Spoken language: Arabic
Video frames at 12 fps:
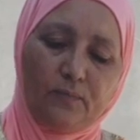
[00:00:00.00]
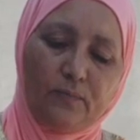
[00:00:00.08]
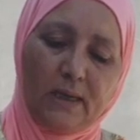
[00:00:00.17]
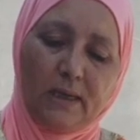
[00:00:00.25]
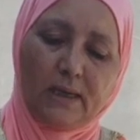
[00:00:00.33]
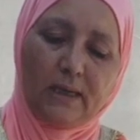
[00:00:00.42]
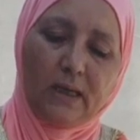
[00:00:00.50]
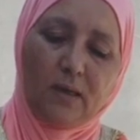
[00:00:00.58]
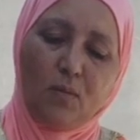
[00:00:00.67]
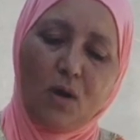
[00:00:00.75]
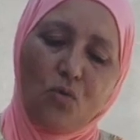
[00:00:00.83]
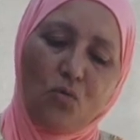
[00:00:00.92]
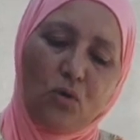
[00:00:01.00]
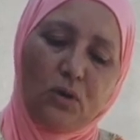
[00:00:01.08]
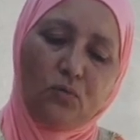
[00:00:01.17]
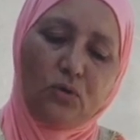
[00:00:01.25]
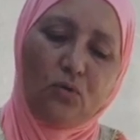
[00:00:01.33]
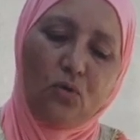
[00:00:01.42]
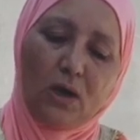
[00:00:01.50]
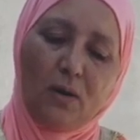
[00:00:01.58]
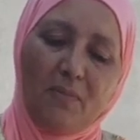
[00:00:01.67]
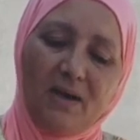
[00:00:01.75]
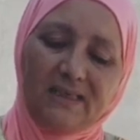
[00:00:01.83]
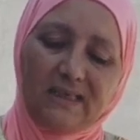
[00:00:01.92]
بحال الكريمه وكنوضعوها
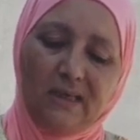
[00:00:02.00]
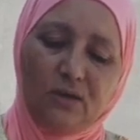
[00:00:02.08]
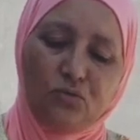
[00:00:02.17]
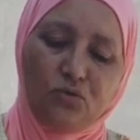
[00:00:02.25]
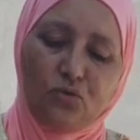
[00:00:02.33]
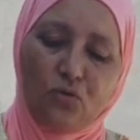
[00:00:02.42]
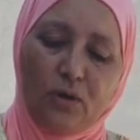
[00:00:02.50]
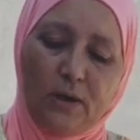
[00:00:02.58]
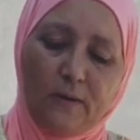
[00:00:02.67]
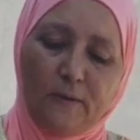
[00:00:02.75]
ماسك على وجوهنا